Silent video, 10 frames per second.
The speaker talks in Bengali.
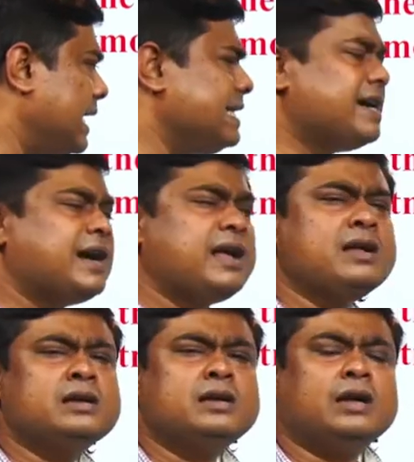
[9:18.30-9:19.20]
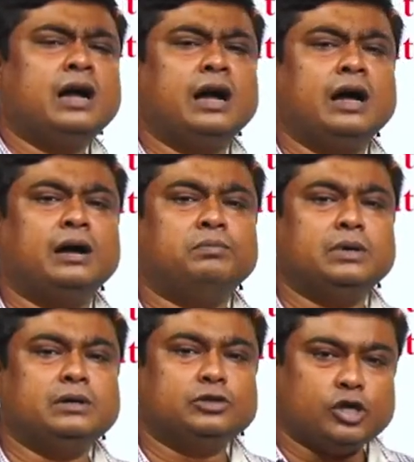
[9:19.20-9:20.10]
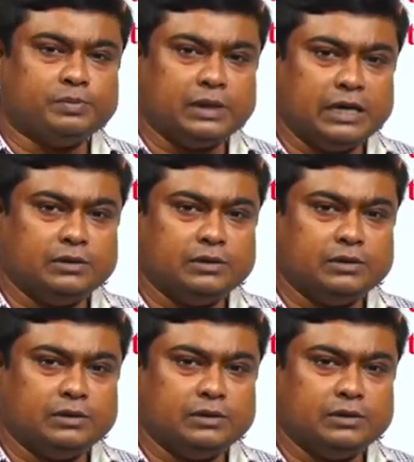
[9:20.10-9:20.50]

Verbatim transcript: এছাড়া সব